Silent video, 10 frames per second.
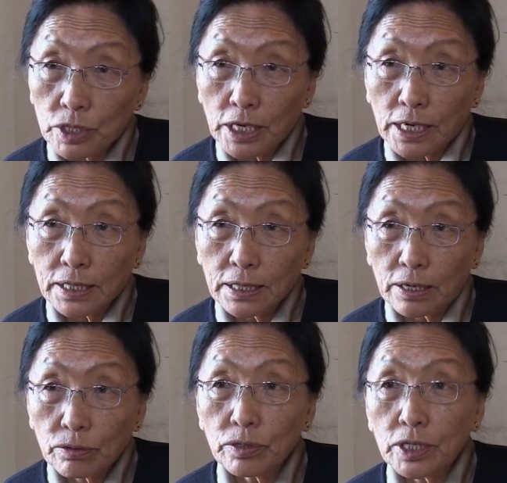제가
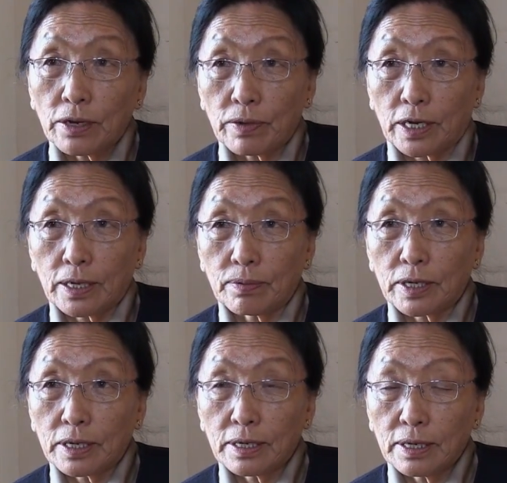당구 잡을 겁라
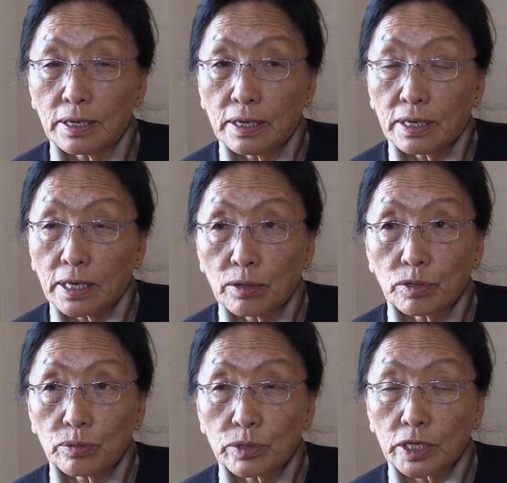
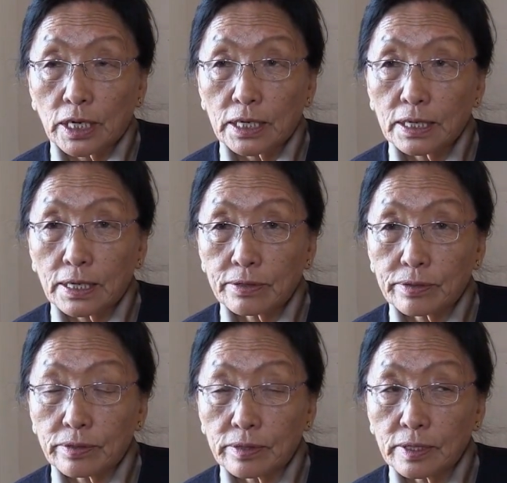경고를 붙이
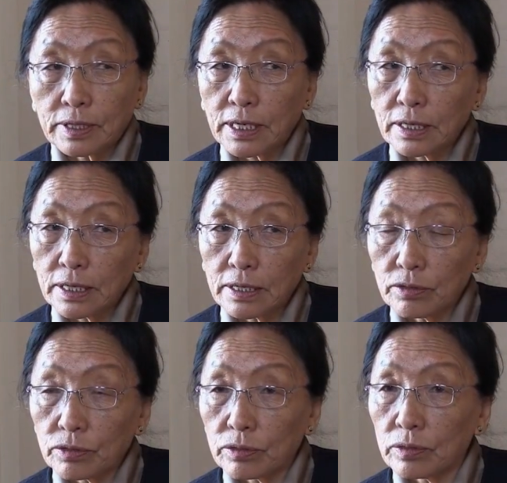가르나서는 딱
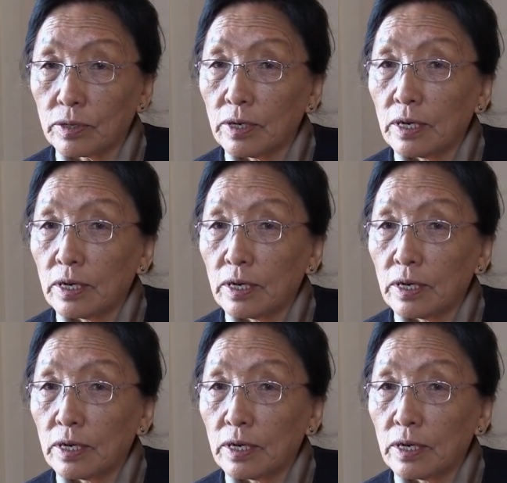그런지